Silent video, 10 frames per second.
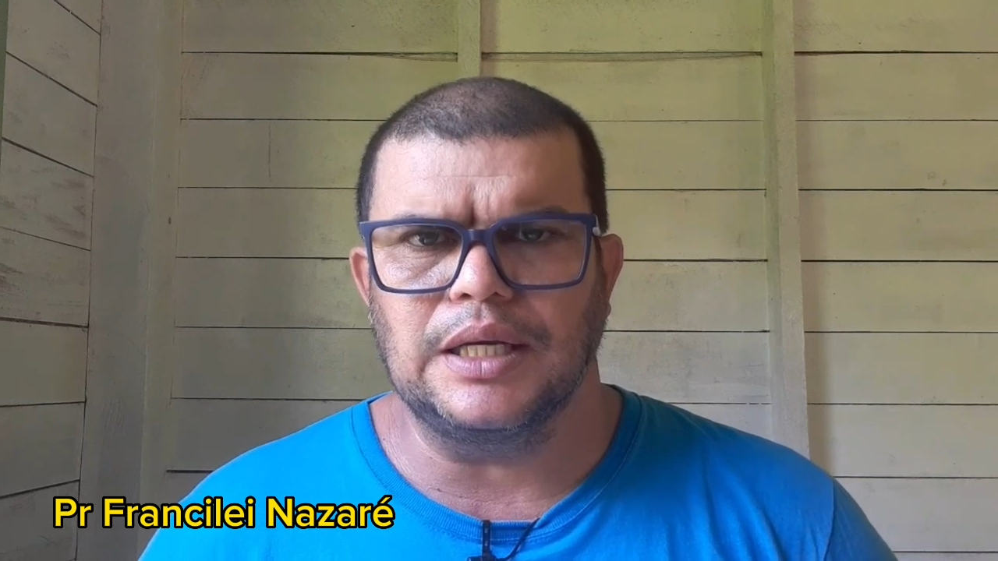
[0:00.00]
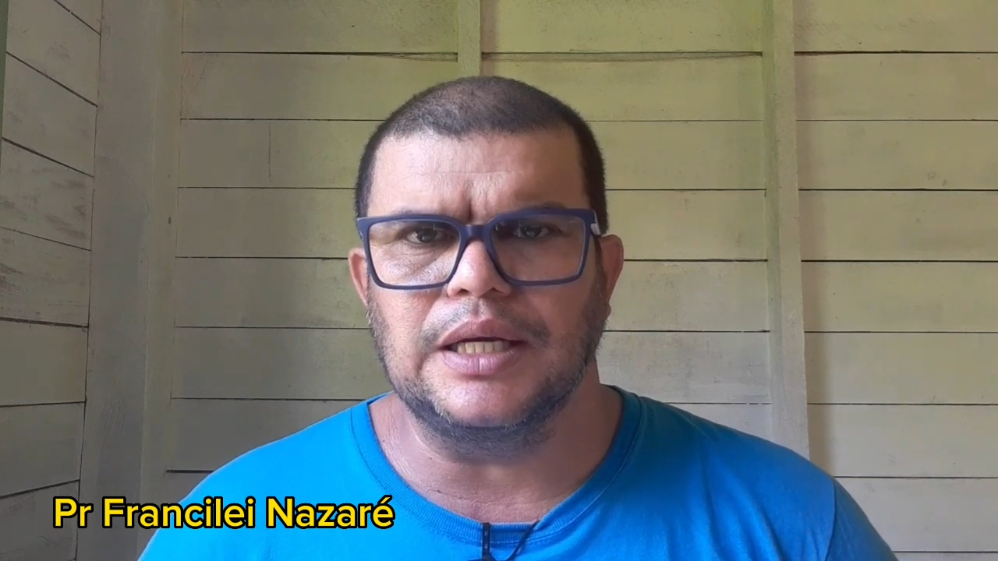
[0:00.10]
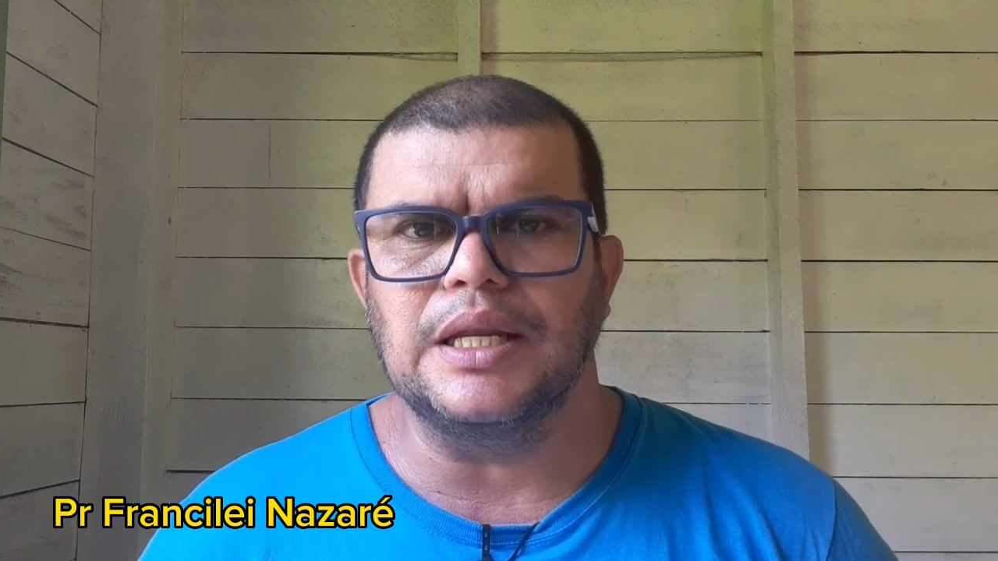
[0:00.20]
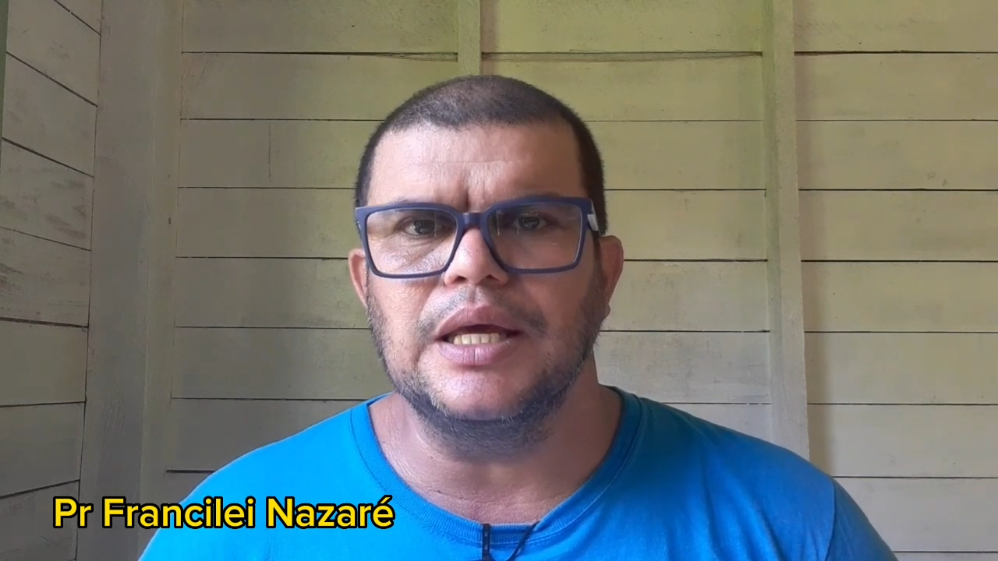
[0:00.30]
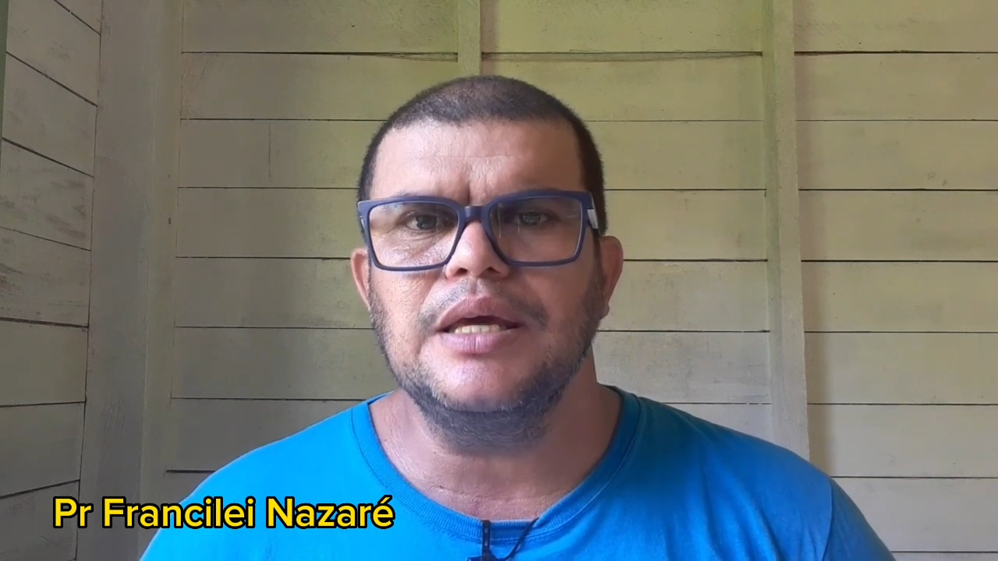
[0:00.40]

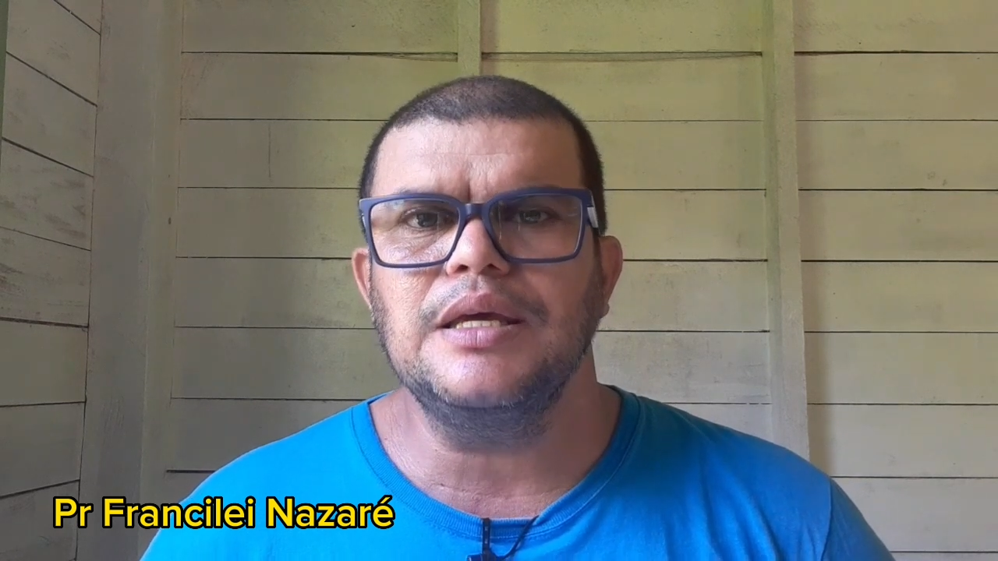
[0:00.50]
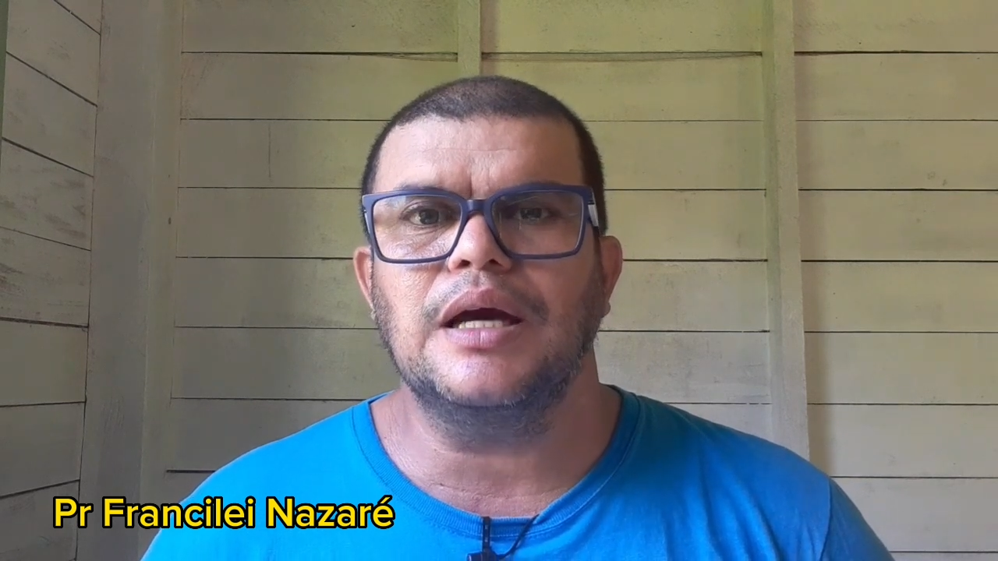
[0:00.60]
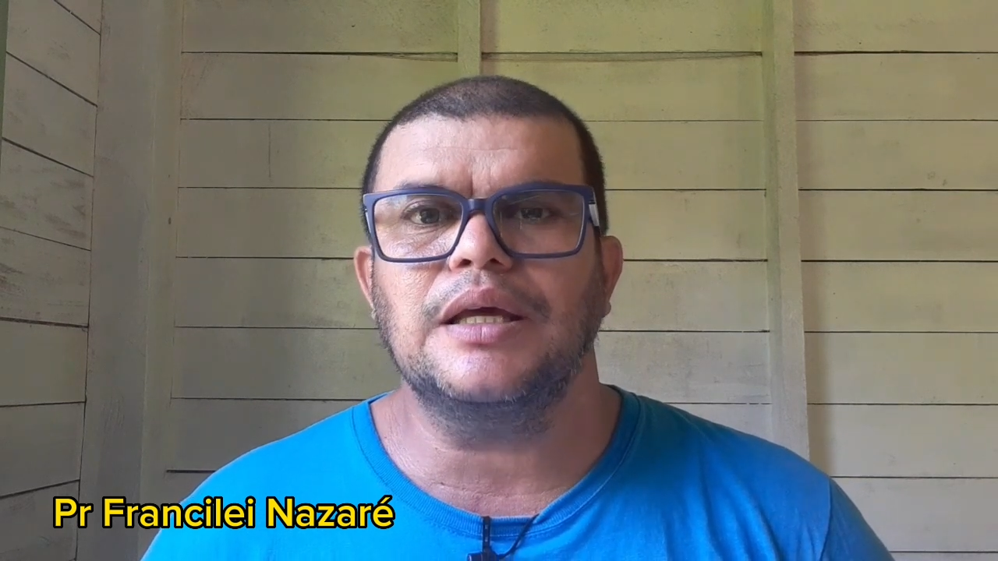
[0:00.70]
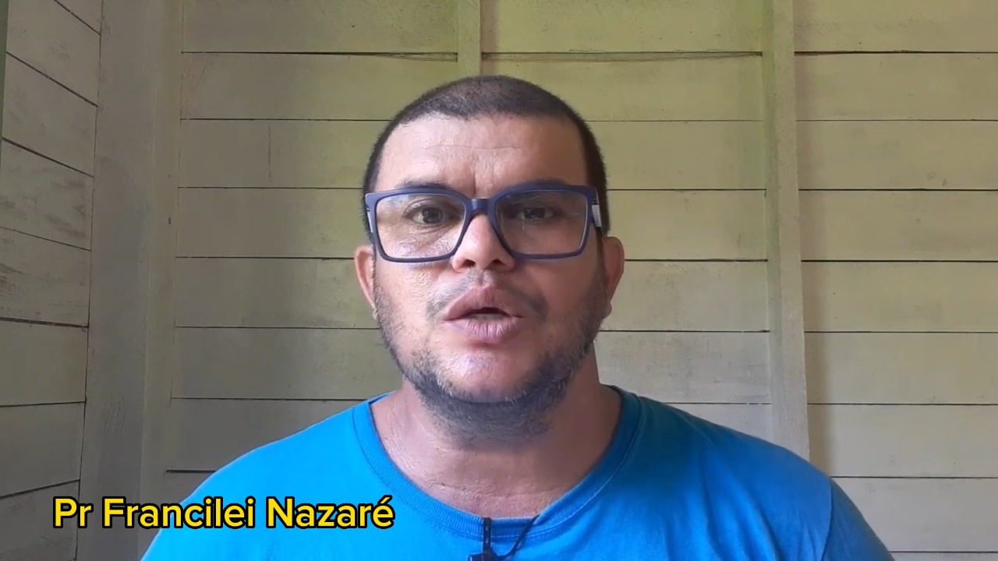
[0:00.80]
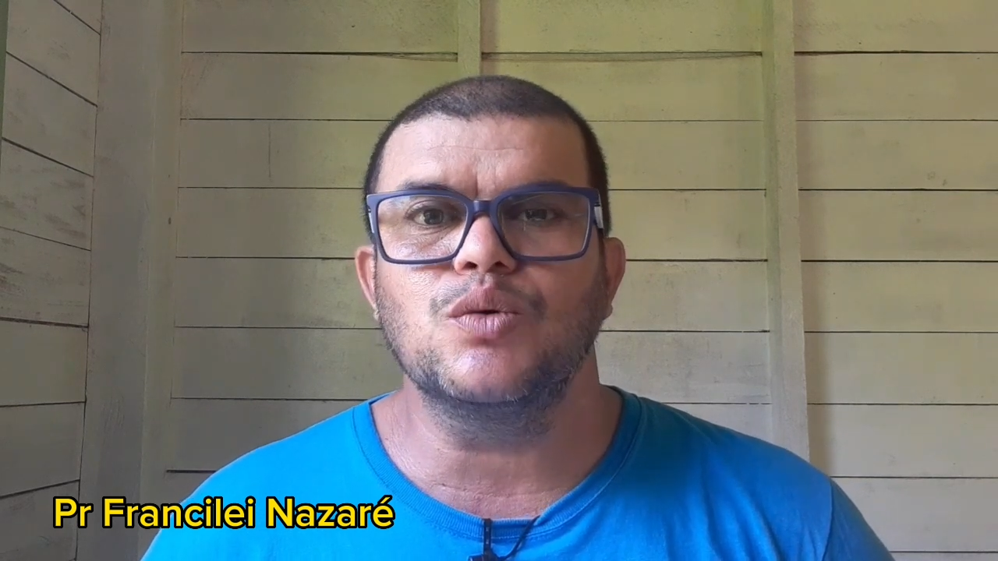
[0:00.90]

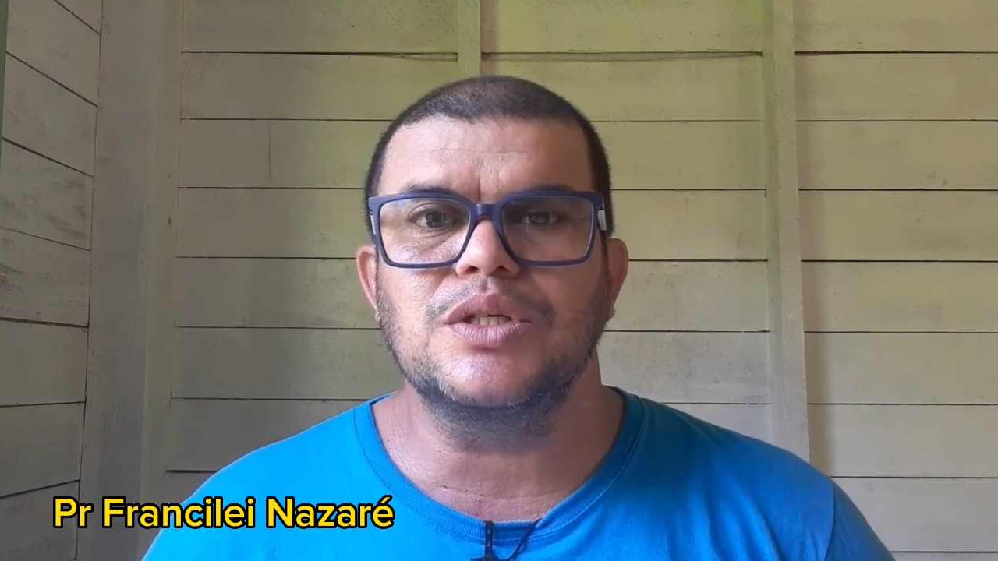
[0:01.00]
creia que o